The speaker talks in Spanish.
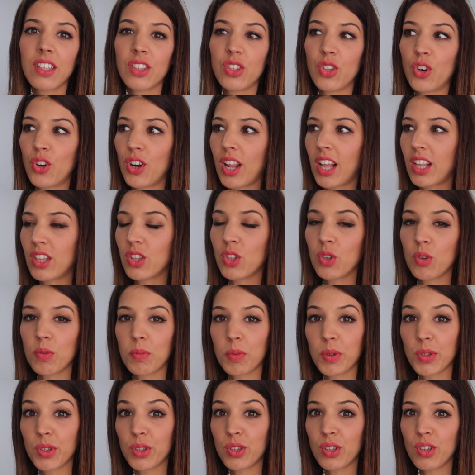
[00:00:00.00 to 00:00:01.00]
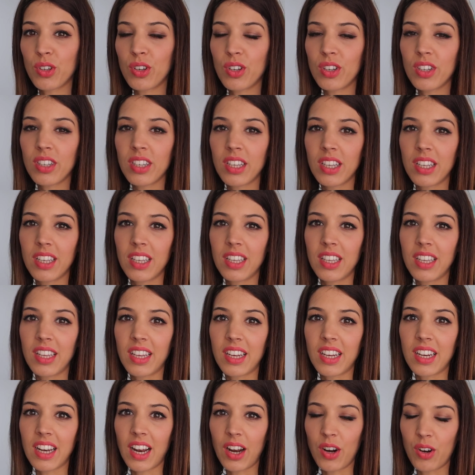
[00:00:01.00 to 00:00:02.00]
llorando un montón
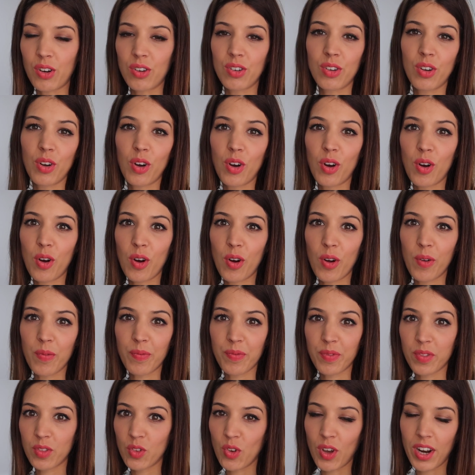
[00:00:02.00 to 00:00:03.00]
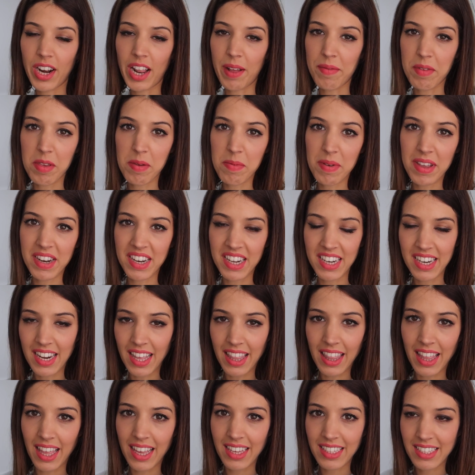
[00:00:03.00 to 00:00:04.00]
y claro, no, era vive ni
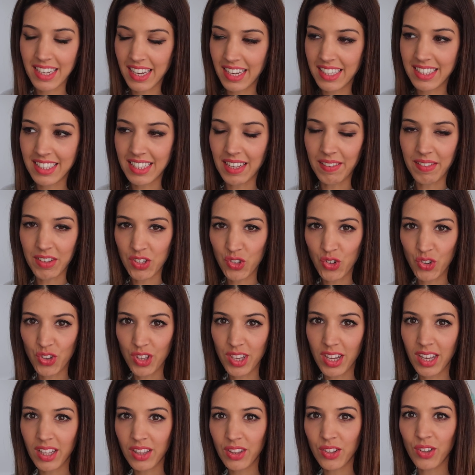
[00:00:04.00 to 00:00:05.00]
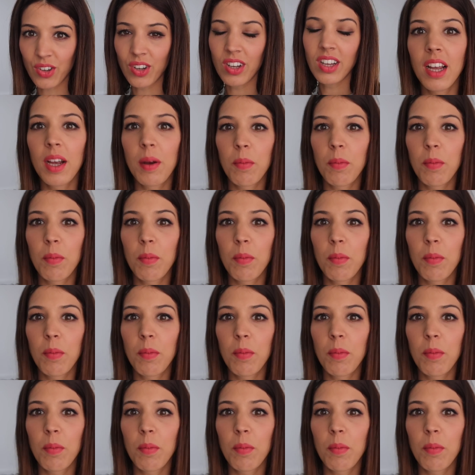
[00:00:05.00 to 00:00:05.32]
nada, es que estaba soñando.